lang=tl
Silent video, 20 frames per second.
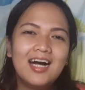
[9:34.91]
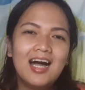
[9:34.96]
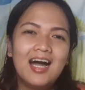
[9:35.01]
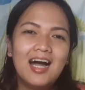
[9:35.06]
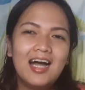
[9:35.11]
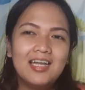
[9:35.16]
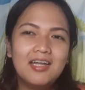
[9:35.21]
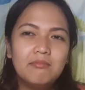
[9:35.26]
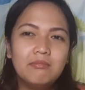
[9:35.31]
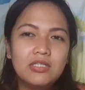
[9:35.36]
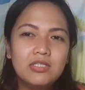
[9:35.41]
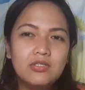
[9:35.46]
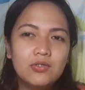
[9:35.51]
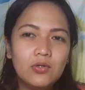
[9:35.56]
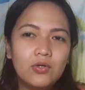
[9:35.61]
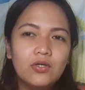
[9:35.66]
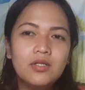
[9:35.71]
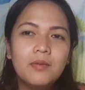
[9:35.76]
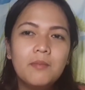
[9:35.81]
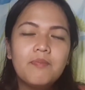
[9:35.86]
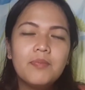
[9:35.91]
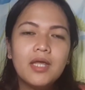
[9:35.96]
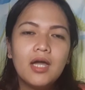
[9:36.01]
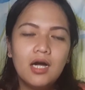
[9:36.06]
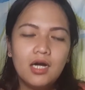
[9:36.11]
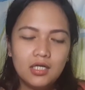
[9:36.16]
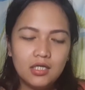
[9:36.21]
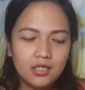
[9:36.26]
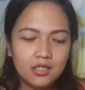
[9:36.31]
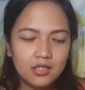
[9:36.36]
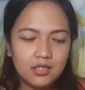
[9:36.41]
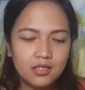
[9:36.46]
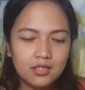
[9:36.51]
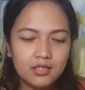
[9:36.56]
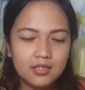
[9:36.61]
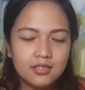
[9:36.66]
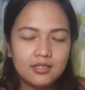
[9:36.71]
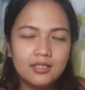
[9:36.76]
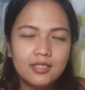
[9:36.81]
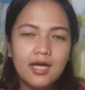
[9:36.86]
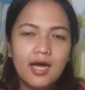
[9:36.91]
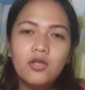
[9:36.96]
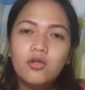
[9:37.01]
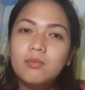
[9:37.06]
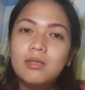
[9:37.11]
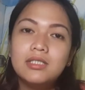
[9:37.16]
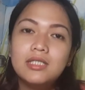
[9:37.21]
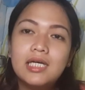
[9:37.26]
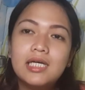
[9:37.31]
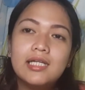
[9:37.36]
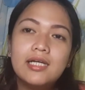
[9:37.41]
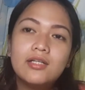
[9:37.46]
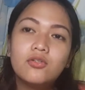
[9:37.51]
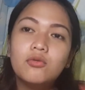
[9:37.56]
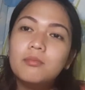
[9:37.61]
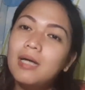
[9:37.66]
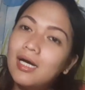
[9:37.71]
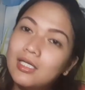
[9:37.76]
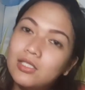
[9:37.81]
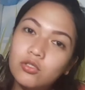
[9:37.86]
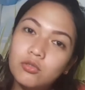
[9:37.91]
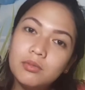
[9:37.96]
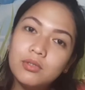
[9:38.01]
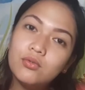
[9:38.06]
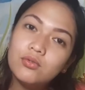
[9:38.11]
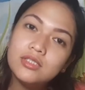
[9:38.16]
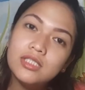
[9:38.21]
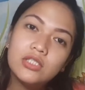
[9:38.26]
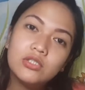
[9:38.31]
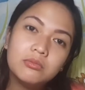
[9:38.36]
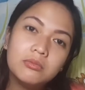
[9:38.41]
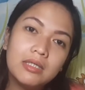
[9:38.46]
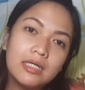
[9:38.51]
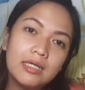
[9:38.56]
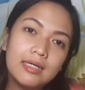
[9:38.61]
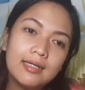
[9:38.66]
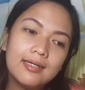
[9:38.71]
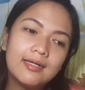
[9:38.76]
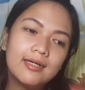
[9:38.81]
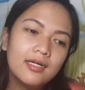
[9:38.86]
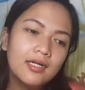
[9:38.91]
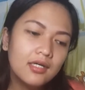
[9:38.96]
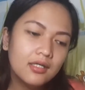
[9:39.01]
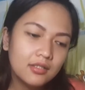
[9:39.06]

aalamin yon uh, ah, ano ba ang dahilan kung bakit ko binuksan yung mga